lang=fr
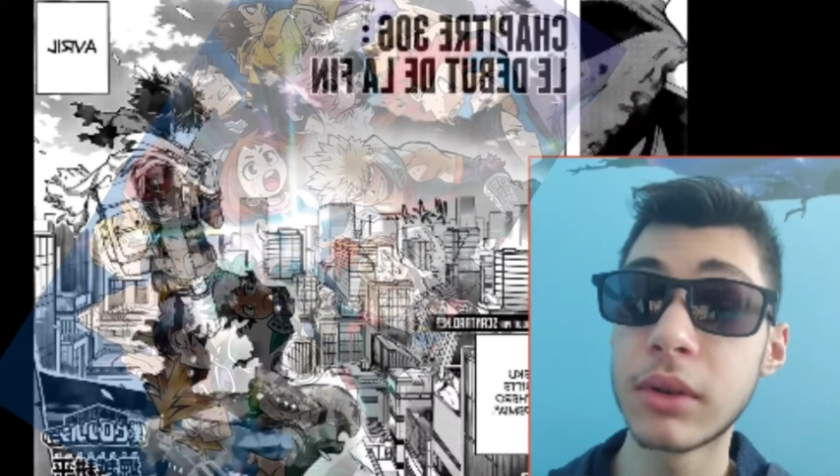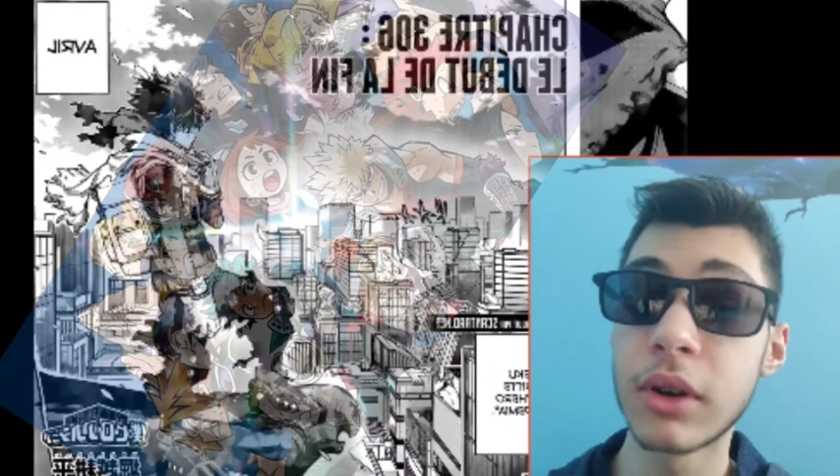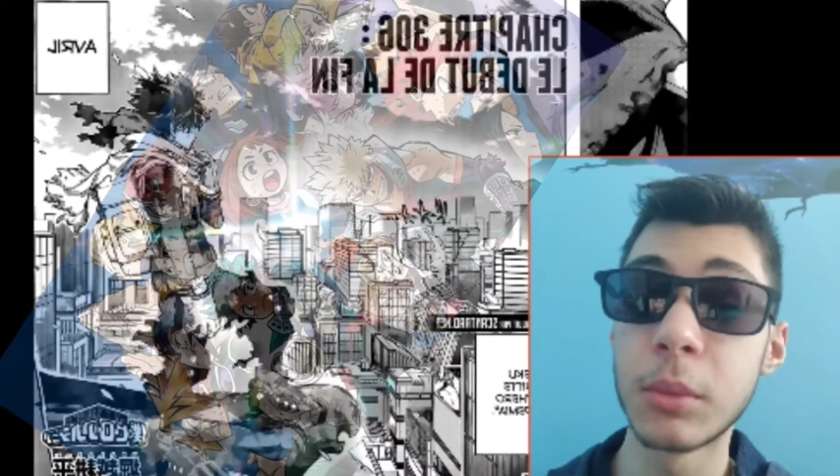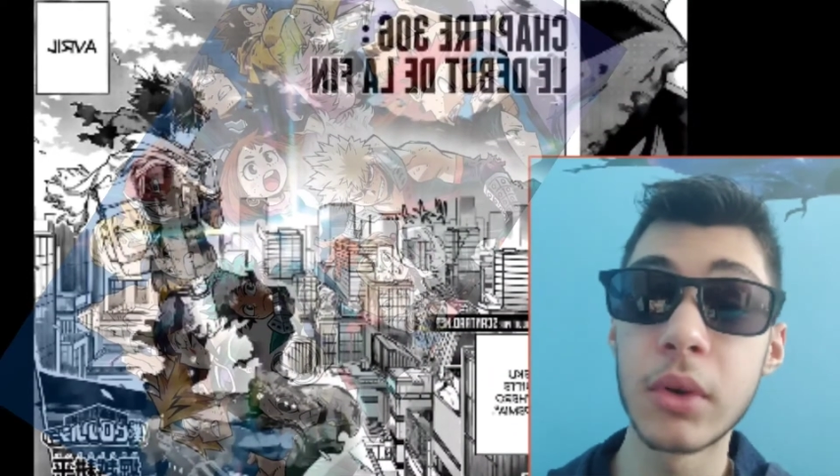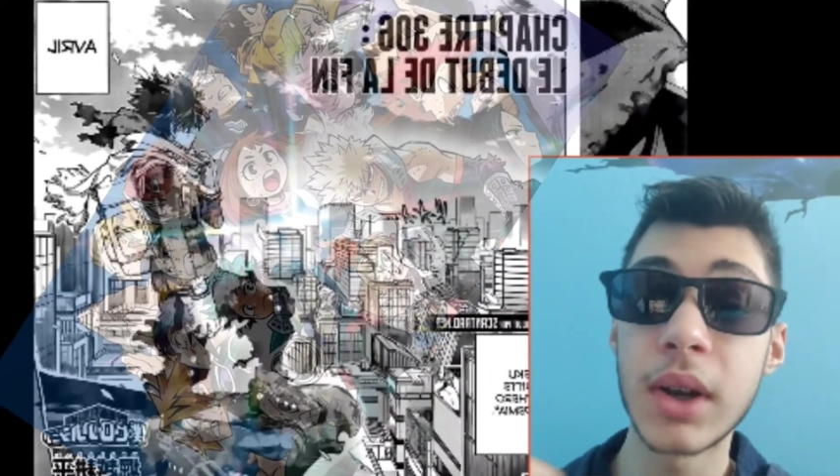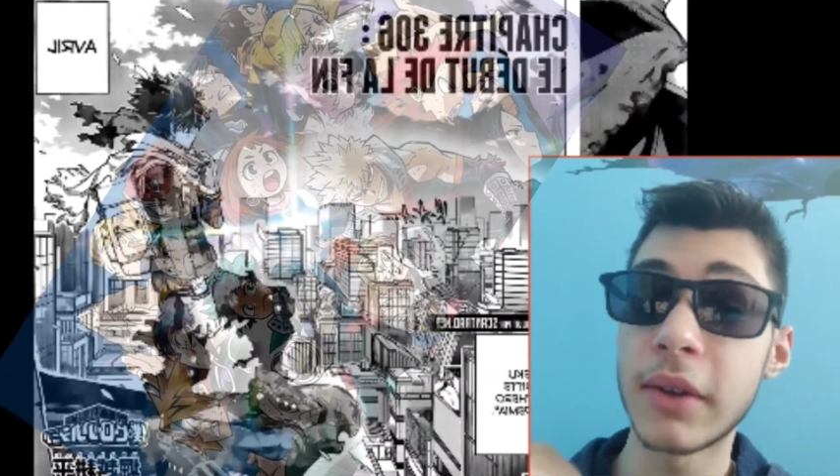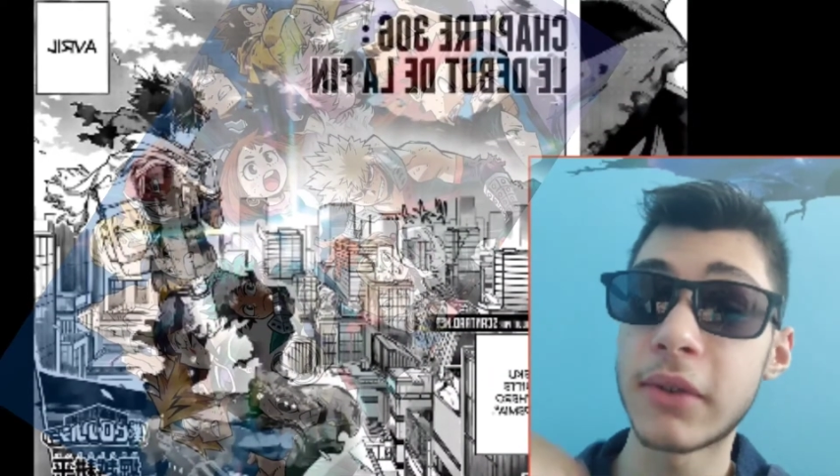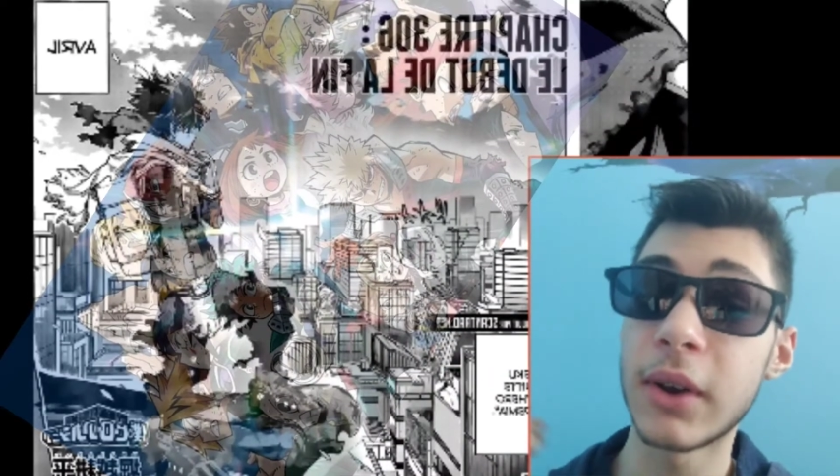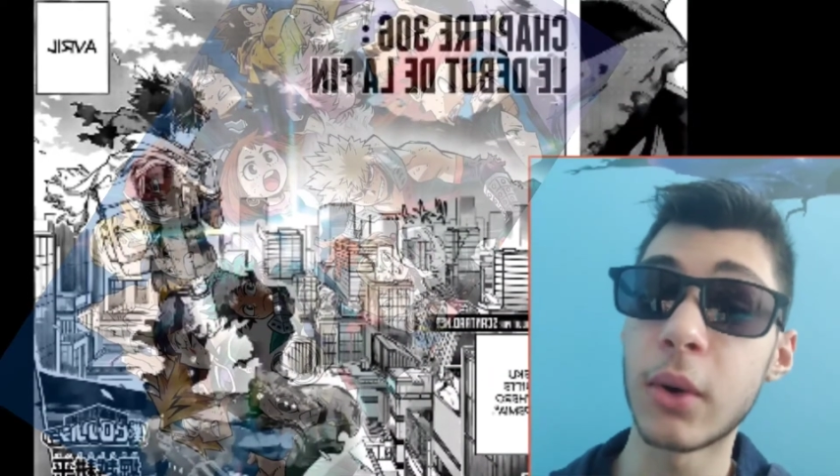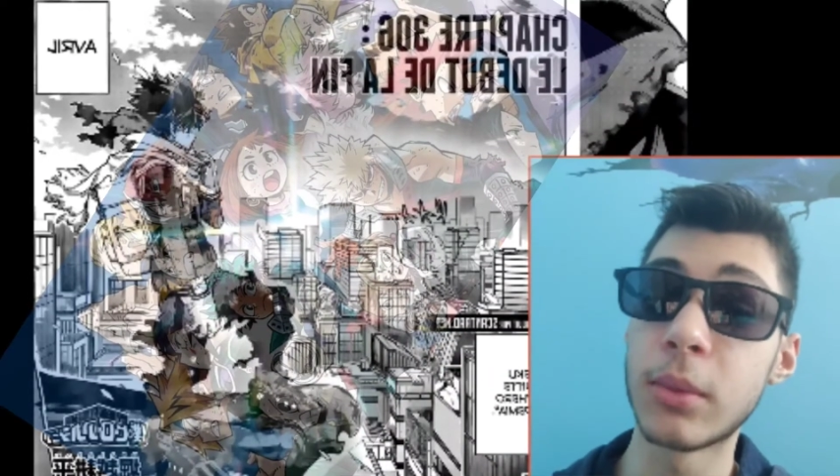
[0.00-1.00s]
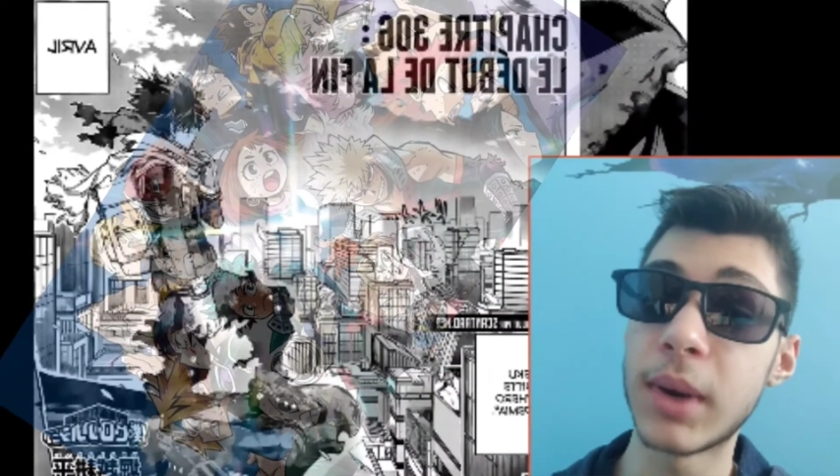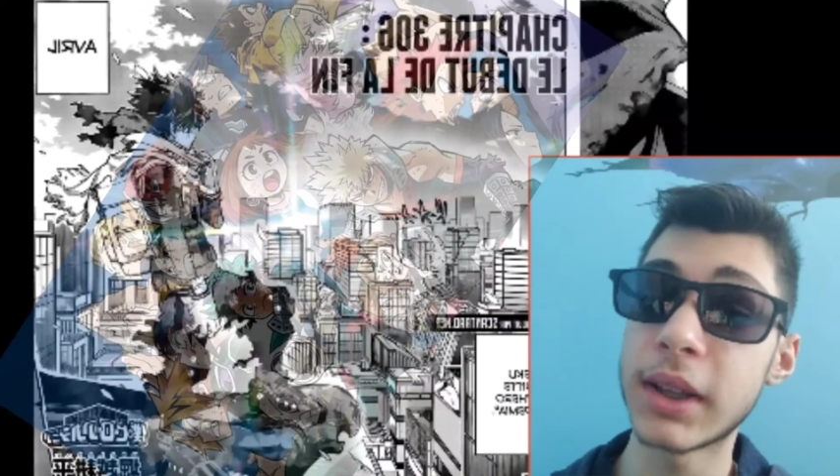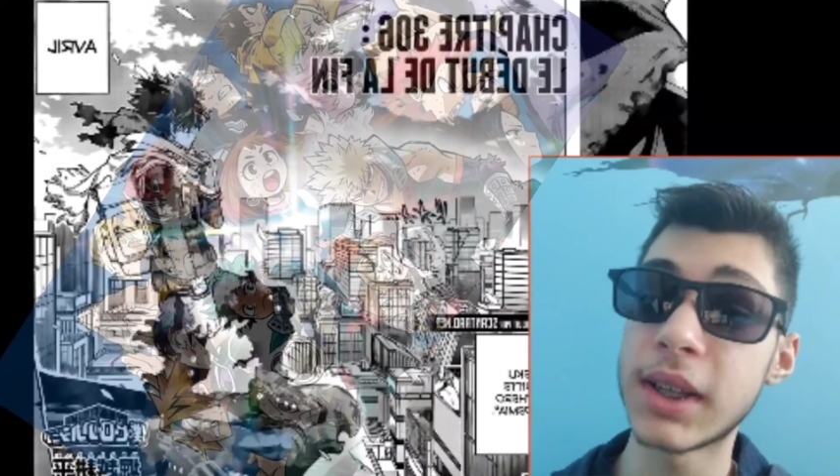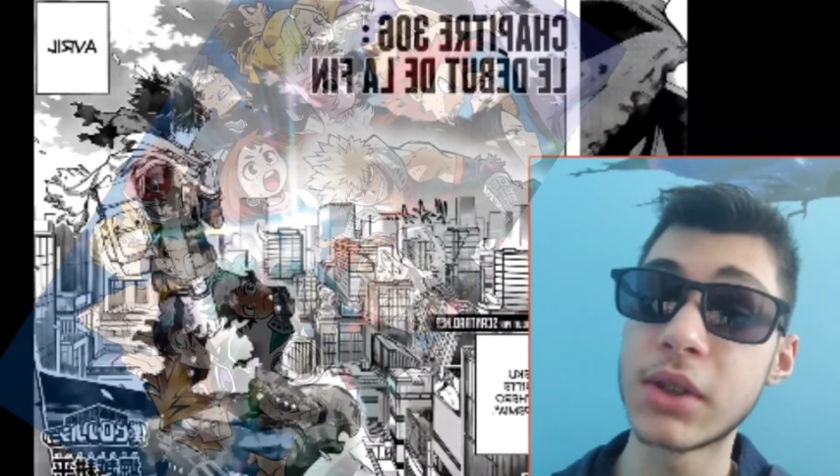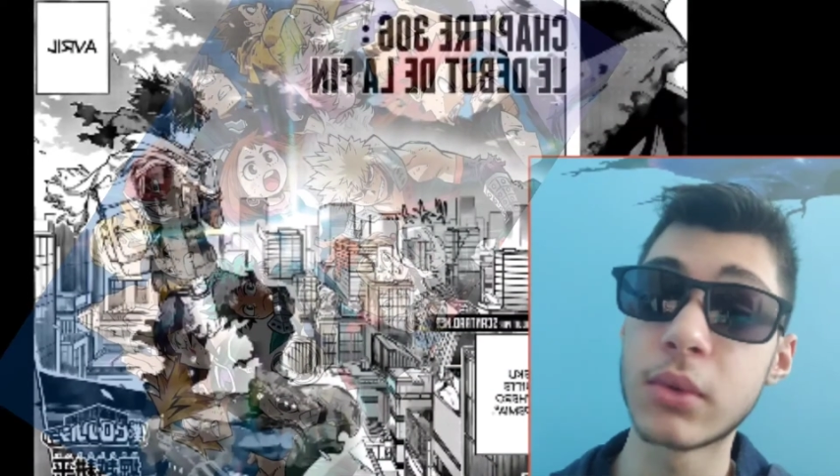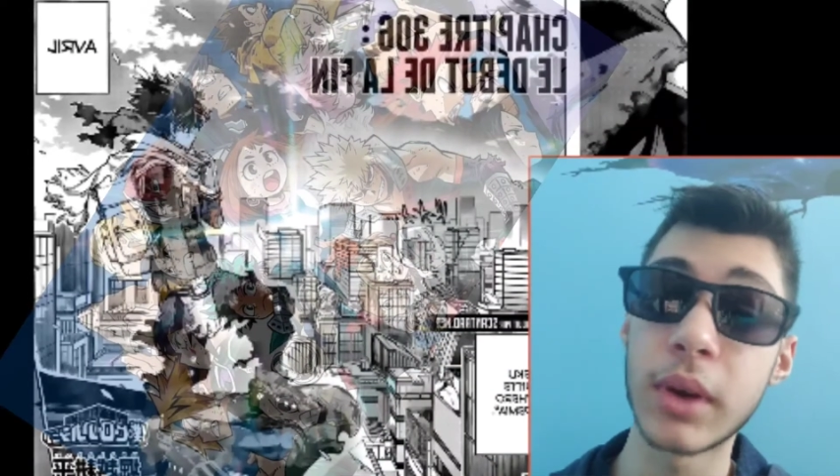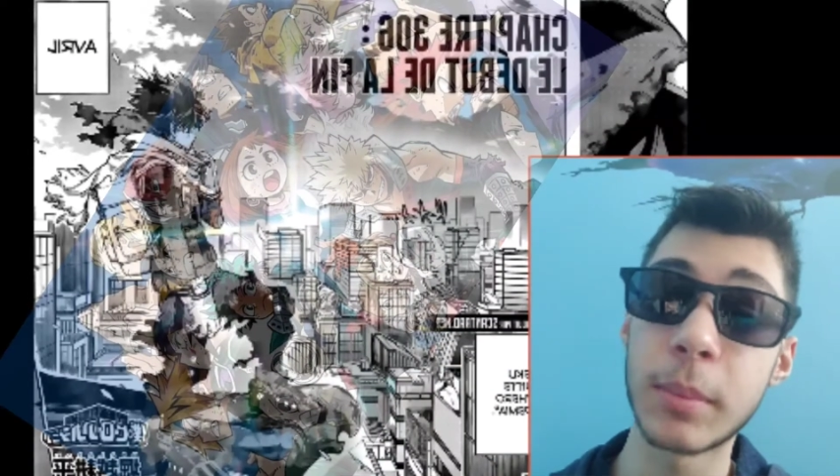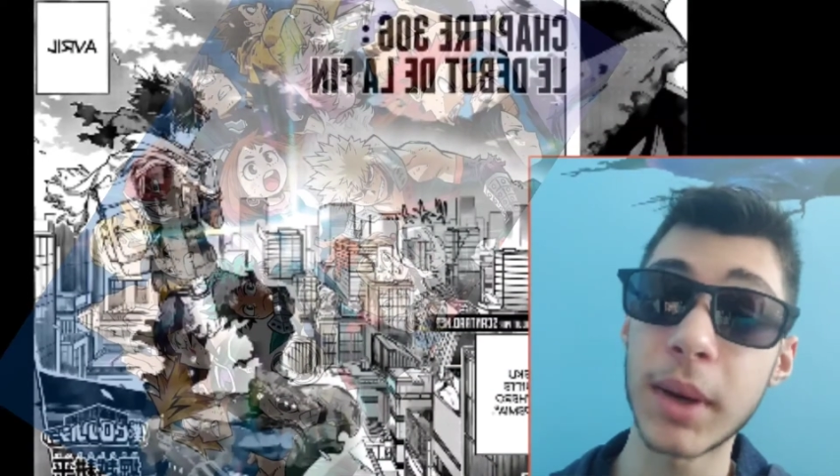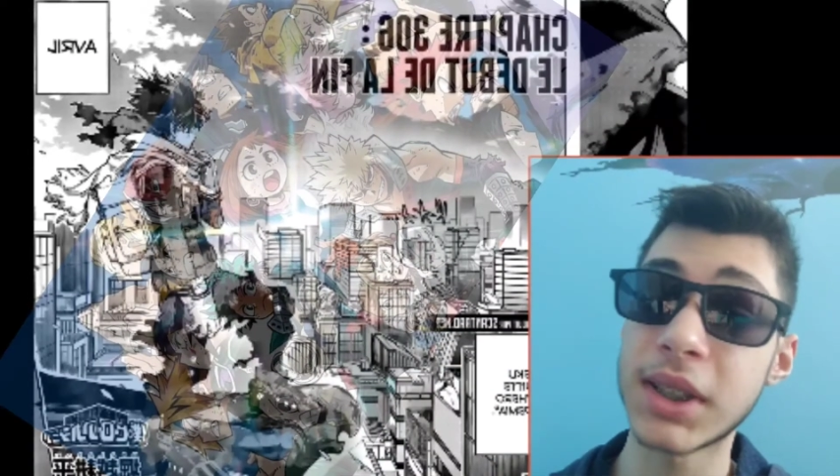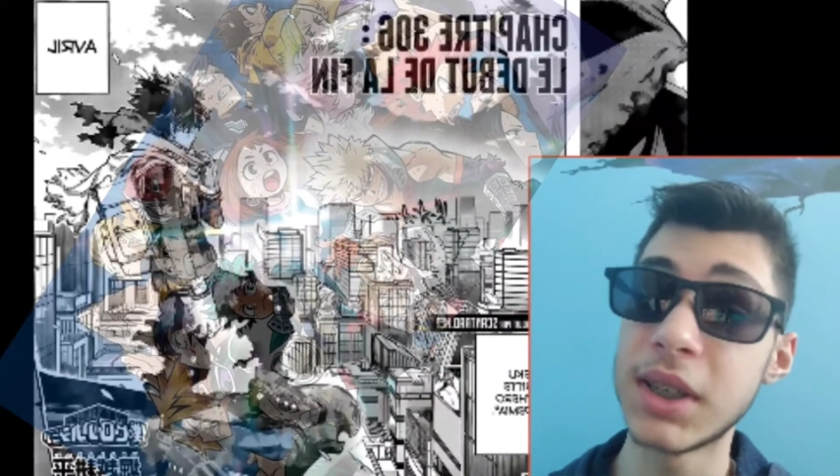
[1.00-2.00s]
comme euh, l'avait fait All Might et Zuko est
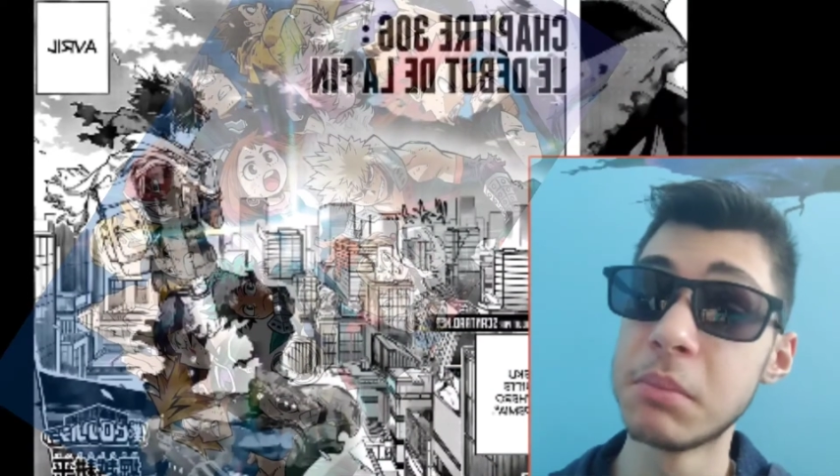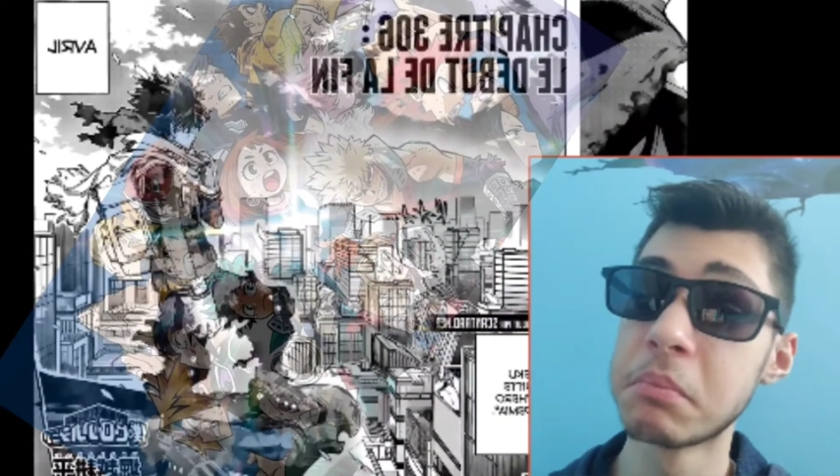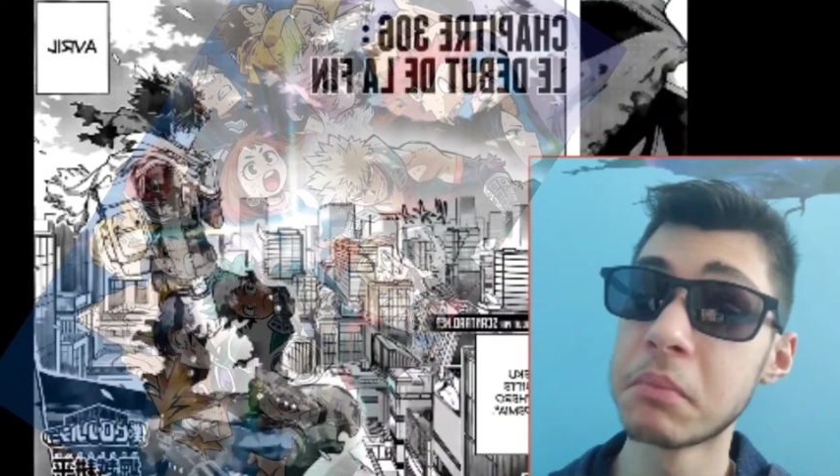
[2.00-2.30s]
parti.